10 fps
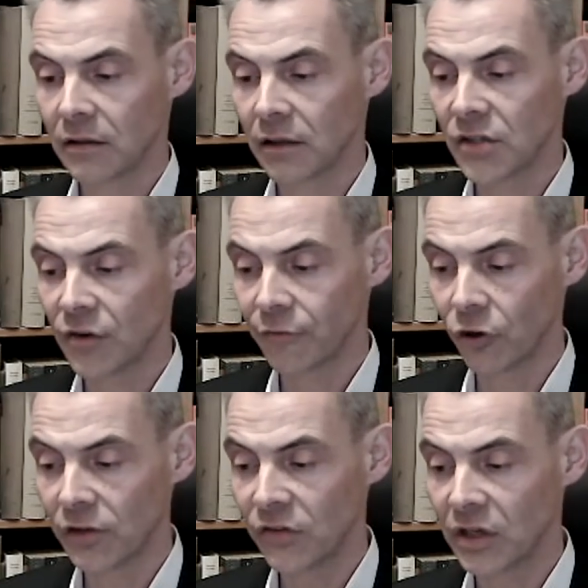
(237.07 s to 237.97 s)
Als wir
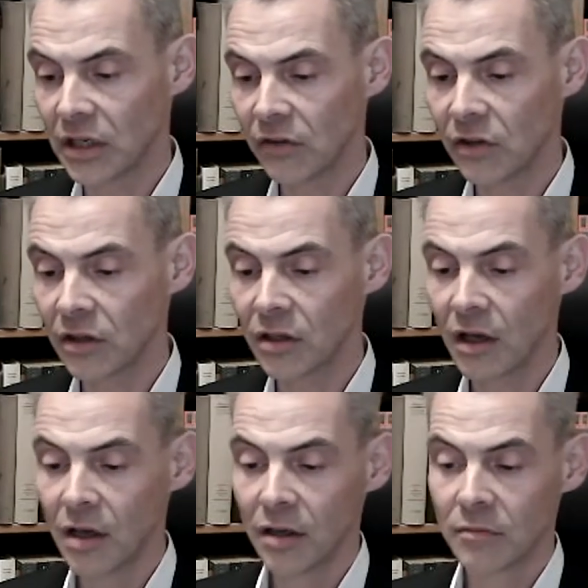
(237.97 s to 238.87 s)
vollzählig sind,
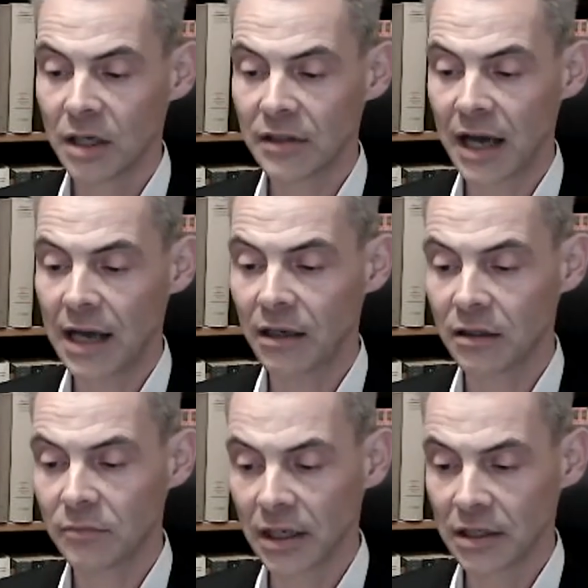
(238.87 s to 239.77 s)
macht der andere
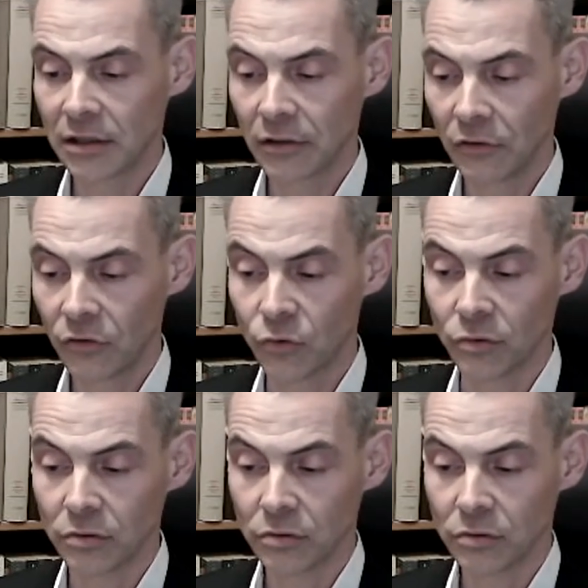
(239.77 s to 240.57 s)
Mann hinten zu.